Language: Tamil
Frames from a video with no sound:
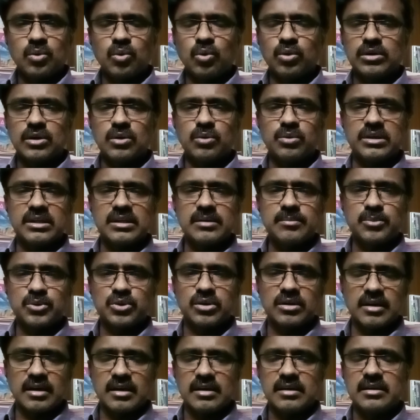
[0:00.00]
ஹோட்டலுடைய
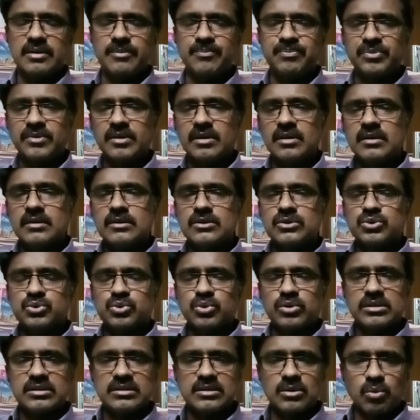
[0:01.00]
முதலாளி
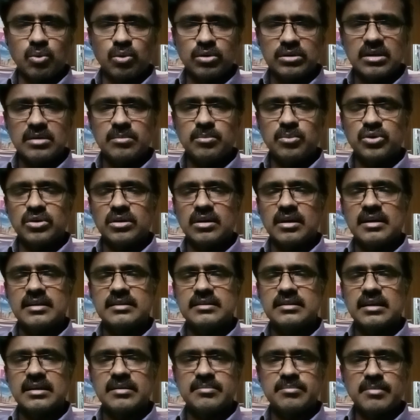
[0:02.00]
ஸோ இந்த ஹோட்டல்
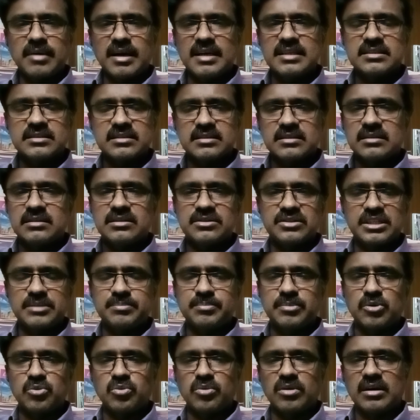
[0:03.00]
முதலாளி தான் மாஸ்டர்
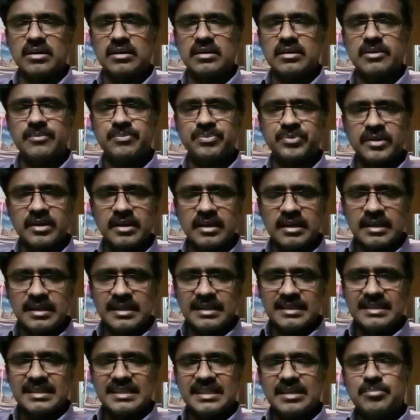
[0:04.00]
ட்ரீட் பண்ணுவாங்க
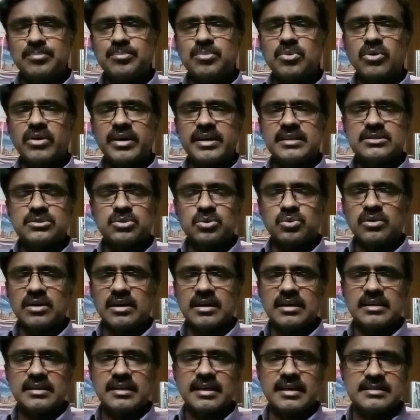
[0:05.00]
இந்த எம்ப்ளாயீஸ்
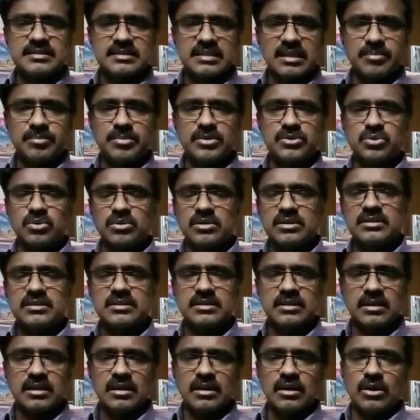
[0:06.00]
வருவாங்க இல்லையா எக்ஸாம்பிள்
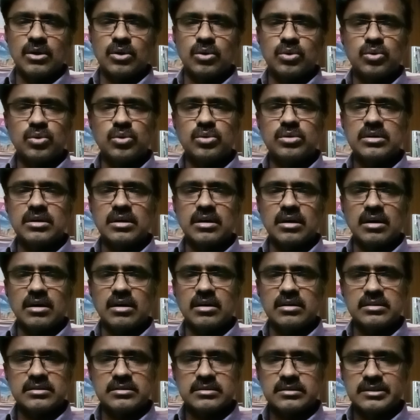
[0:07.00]
சொன்னது குக்
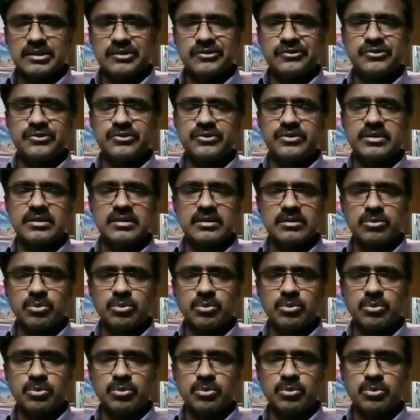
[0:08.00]
ஆர் செஃப்பு